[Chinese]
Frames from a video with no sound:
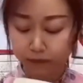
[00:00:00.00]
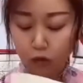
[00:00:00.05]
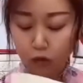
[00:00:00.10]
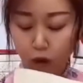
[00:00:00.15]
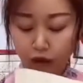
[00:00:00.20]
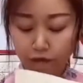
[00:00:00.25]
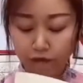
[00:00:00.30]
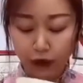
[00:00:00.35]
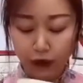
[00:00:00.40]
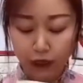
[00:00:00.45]

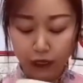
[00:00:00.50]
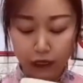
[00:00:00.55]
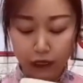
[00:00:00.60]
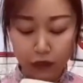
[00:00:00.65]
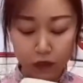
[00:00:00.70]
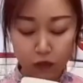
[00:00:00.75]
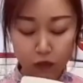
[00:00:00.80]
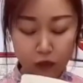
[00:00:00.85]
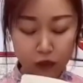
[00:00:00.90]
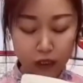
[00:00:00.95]
官方
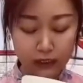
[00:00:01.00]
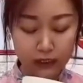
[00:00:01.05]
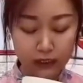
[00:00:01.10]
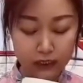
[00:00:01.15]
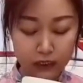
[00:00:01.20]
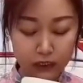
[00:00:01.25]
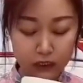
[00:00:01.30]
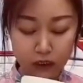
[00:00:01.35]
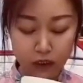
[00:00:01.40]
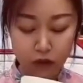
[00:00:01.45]
给予我
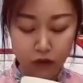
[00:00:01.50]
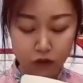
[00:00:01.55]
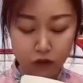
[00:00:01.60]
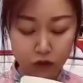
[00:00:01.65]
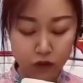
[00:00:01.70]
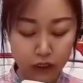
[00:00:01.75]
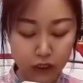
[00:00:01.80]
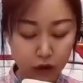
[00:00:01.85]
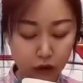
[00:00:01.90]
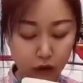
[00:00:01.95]
及时的
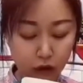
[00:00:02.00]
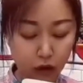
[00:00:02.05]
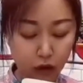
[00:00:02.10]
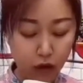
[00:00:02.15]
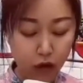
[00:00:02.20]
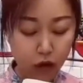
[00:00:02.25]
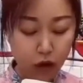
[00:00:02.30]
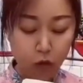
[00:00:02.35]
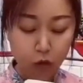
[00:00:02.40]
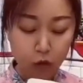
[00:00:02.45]
处理
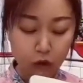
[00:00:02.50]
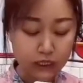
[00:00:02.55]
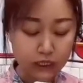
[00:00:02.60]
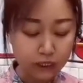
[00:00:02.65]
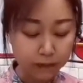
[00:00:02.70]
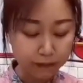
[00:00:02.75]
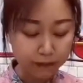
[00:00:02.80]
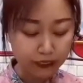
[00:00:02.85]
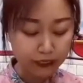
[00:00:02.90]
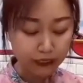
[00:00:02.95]
后，我
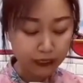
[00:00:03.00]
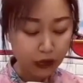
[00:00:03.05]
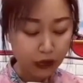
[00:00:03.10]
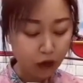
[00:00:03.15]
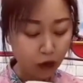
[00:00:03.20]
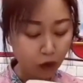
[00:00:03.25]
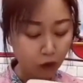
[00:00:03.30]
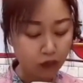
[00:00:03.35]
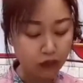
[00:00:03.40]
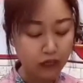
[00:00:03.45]
真不应该
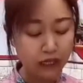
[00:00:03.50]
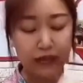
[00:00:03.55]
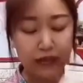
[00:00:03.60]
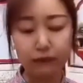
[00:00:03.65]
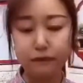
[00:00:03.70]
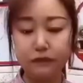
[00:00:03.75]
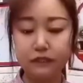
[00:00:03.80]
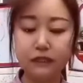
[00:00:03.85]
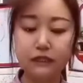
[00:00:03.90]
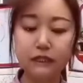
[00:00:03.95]
厚着
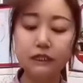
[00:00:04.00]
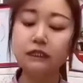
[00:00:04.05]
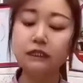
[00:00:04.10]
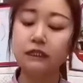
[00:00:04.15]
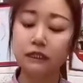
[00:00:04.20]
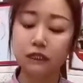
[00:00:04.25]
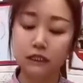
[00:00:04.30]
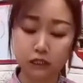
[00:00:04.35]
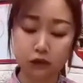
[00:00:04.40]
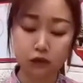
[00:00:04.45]
脸皮进
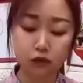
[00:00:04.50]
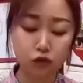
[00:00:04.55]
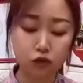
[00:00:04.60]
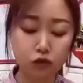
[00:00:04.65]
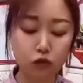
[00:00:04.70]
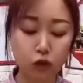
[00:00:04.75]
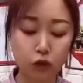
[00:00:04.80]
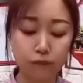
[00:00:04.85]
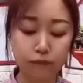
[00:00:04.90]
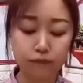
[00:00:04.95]
行申
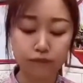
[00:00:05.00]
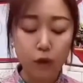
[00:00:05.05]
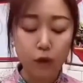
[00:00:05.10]
诉。